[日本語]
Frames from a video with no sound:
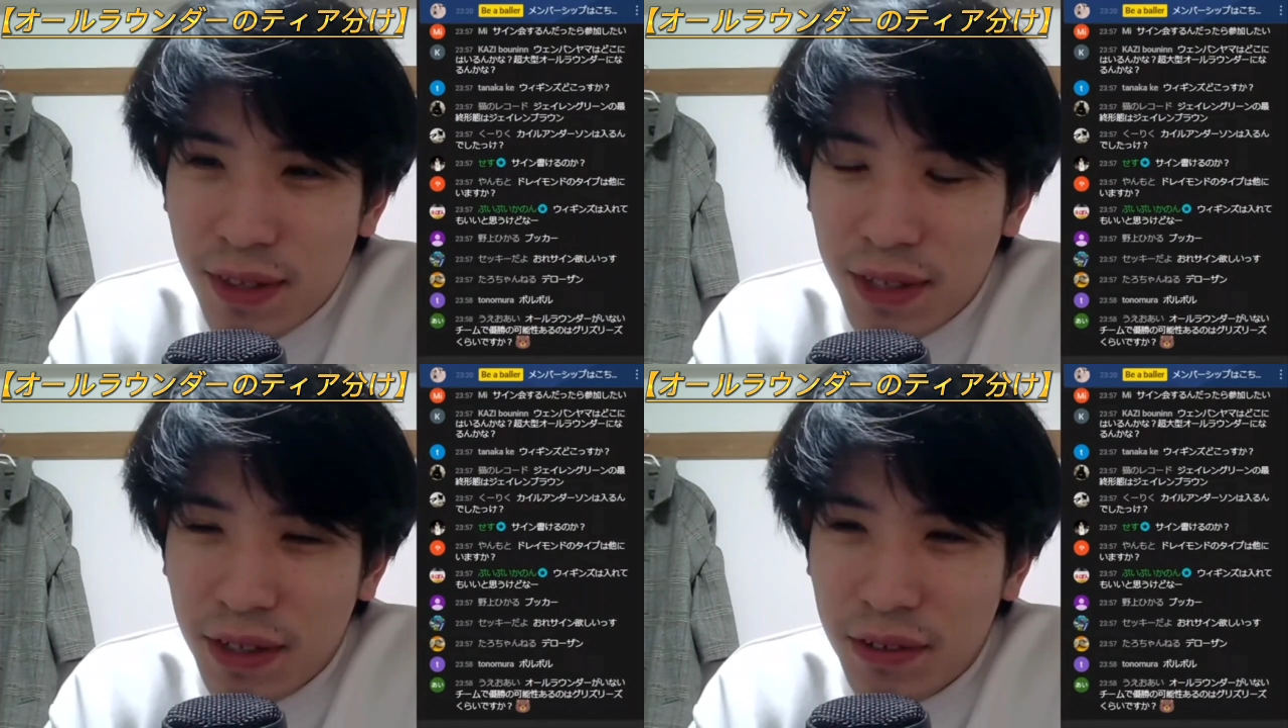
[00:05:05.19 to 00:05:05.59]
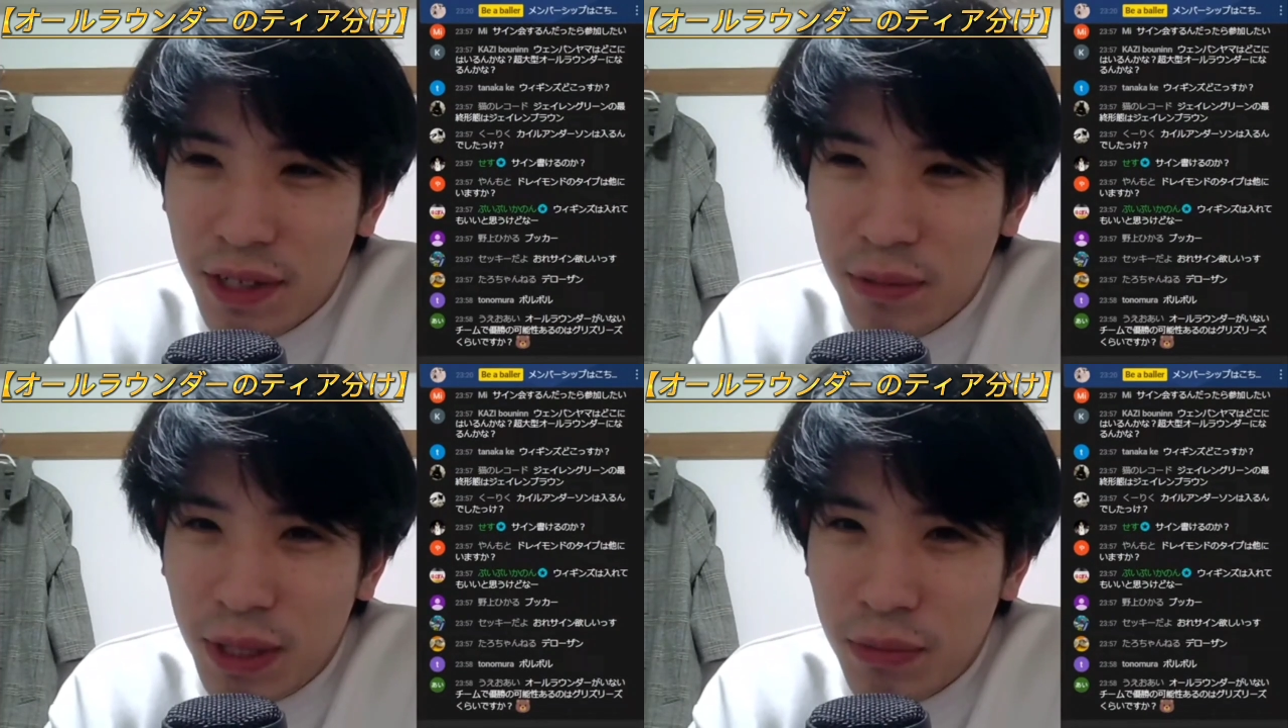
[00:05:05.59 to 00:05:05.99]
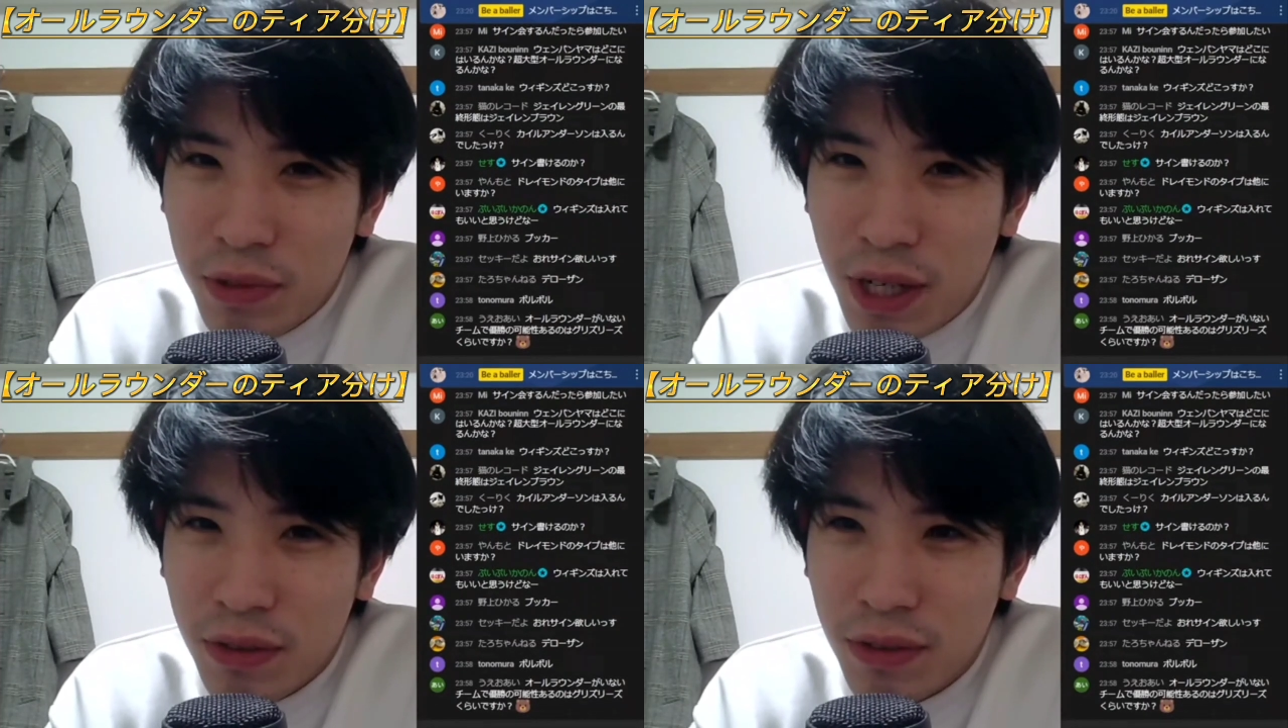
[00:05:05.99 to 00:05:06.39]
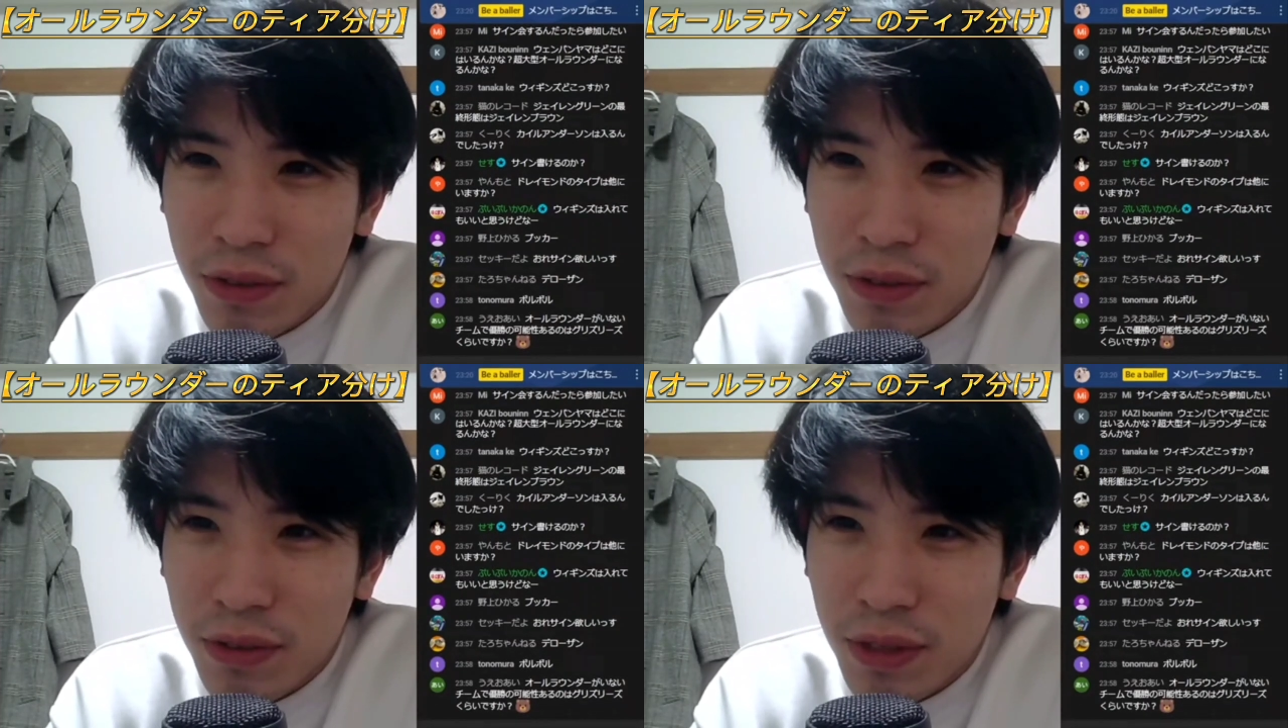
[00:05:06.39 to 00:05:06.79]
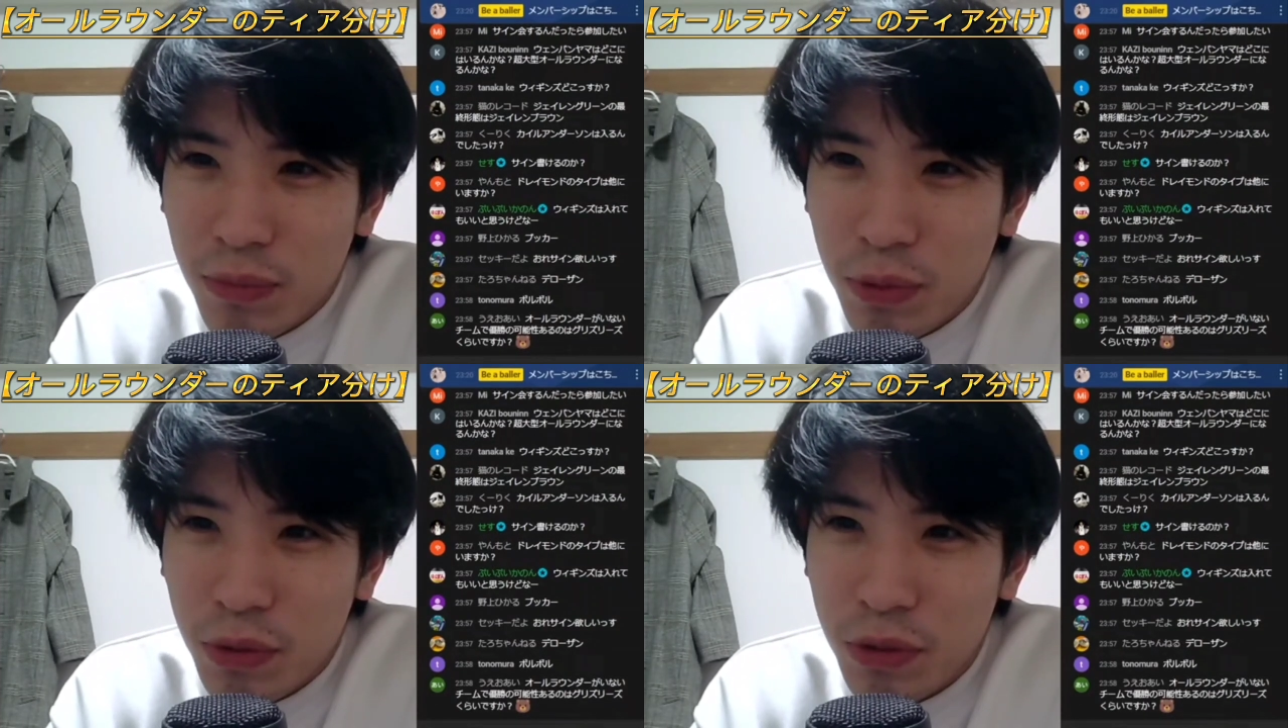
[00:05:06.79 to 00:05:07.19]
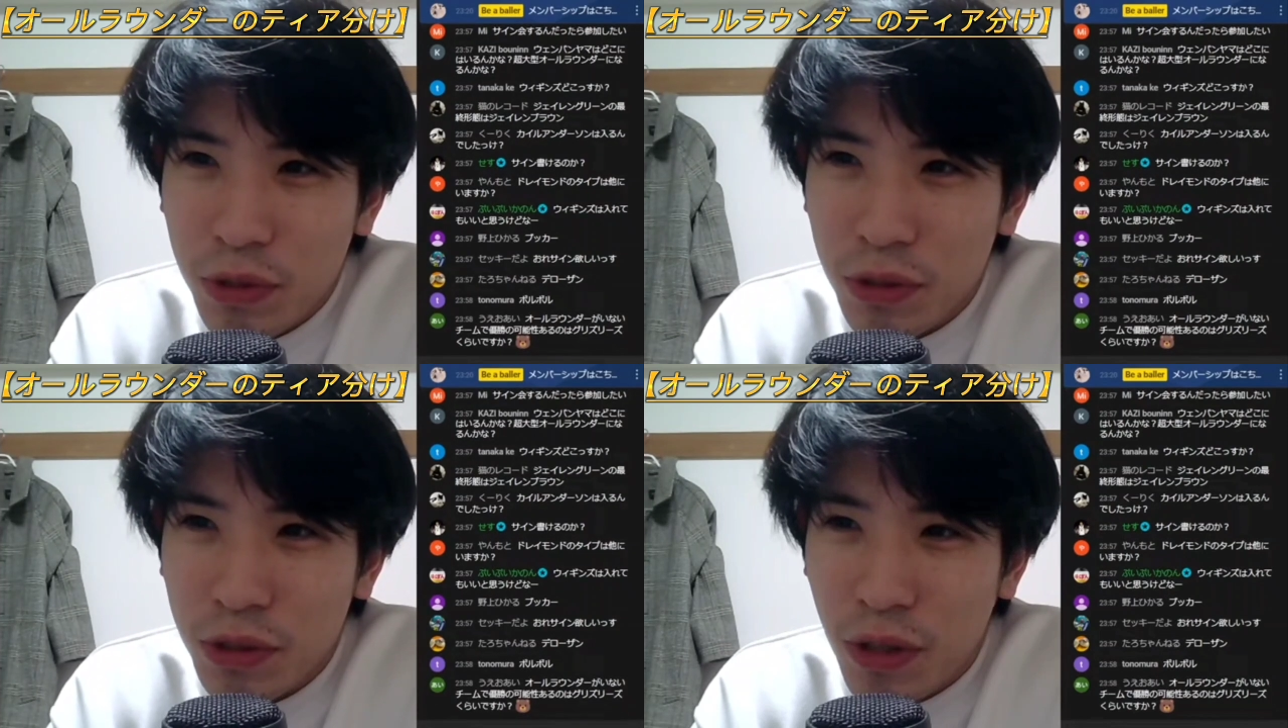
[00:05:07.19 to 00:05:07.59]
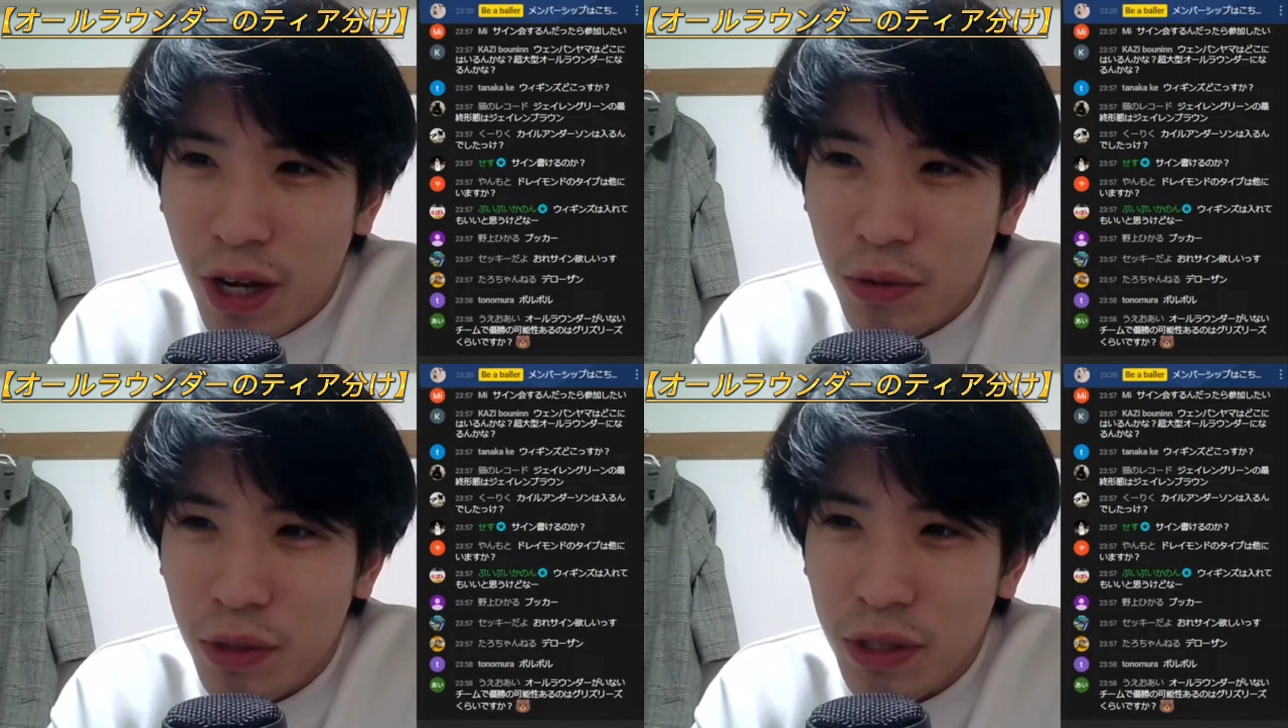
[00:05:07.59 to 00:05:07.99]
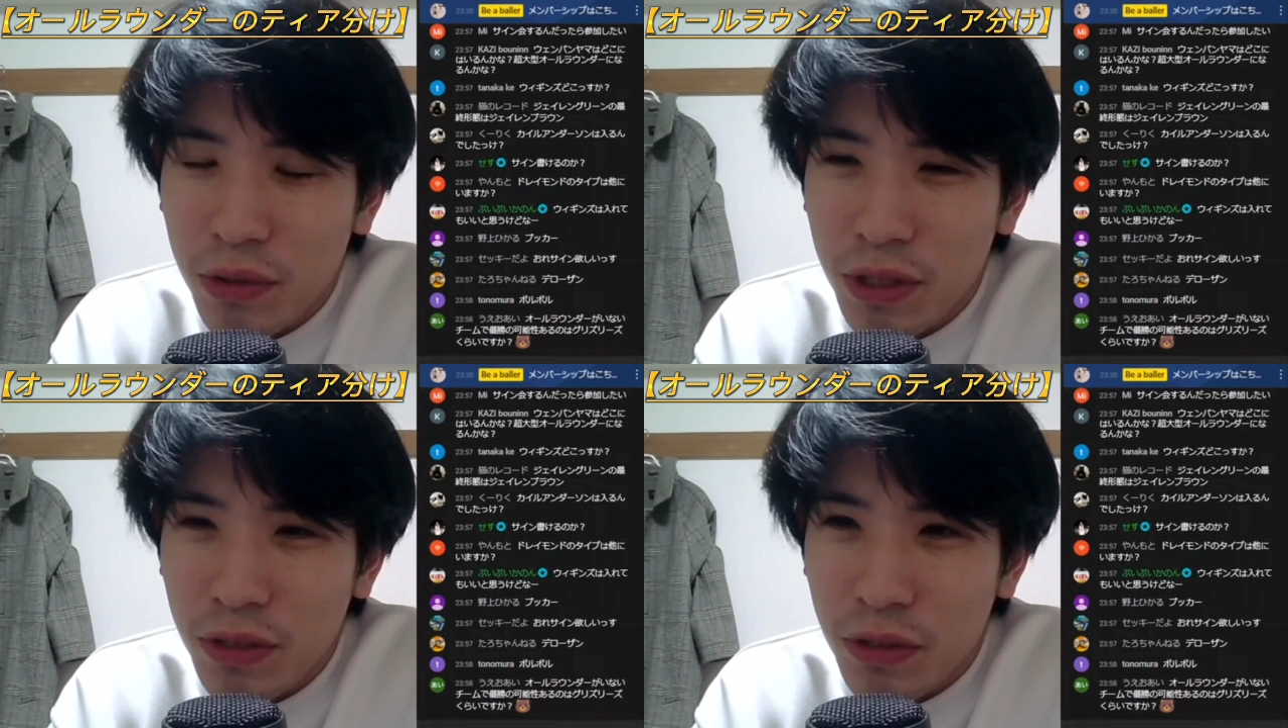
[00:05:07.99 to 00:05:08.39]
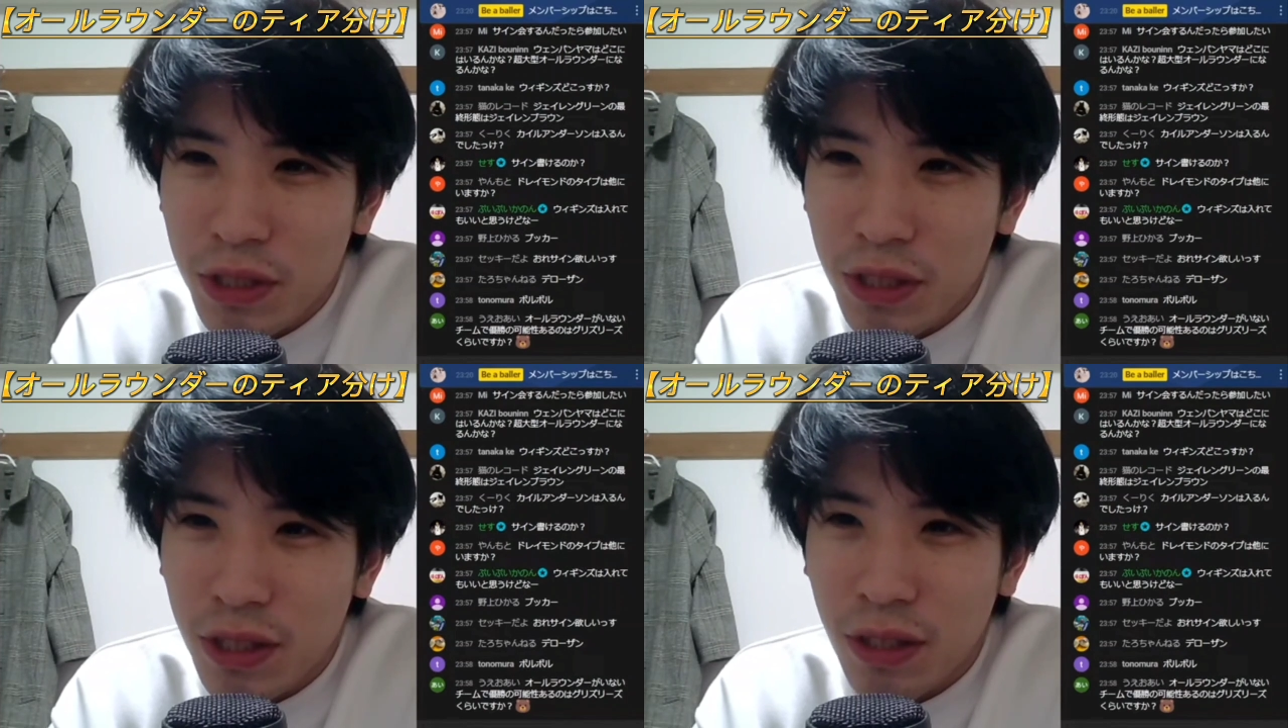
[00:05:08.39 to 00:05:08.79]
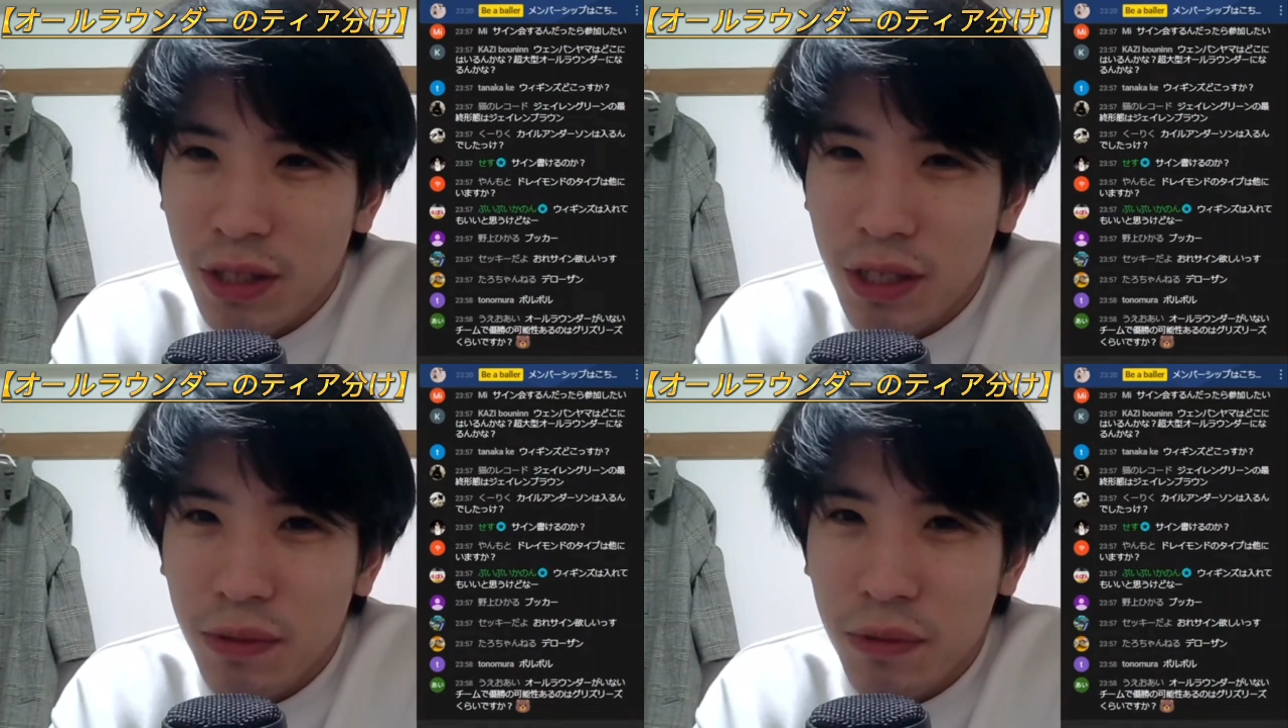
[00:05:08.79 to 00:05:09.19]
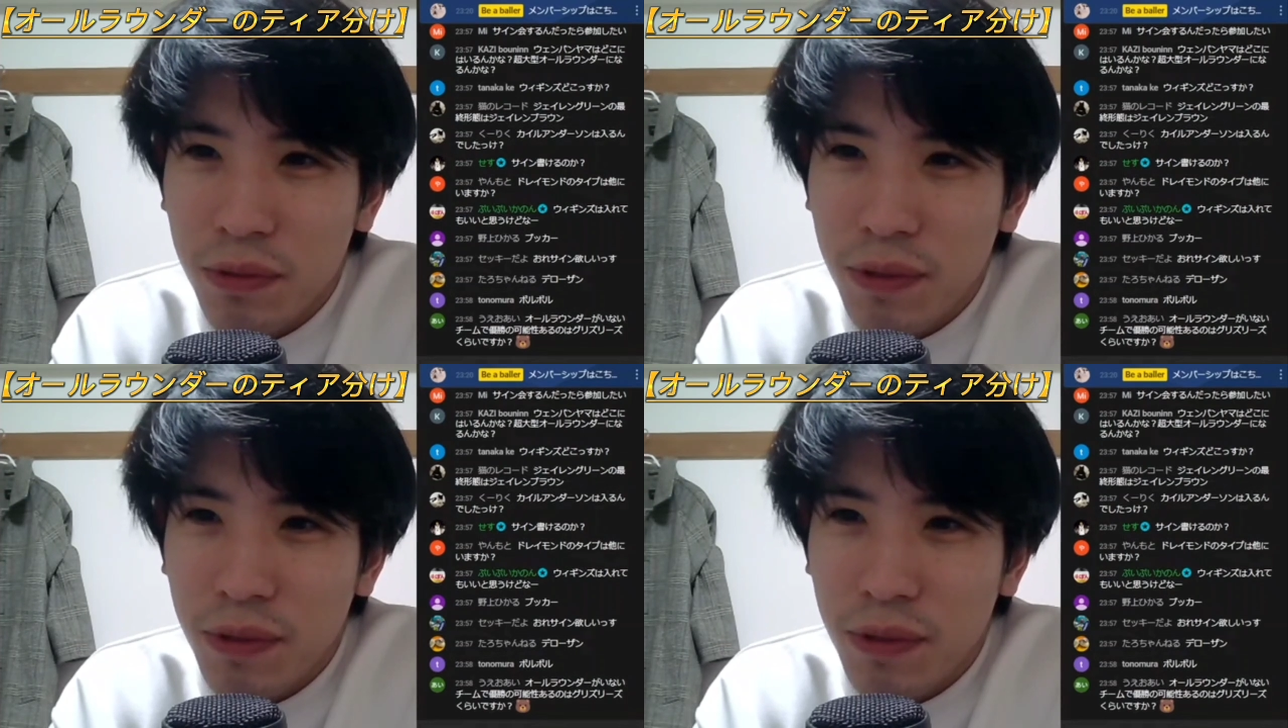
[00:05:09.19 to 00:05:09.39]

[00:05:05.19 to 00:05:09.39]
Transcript: ザック・ラビーン・ブラウンとかポール・ジョージとかあの辺と一緒にしてたんだけど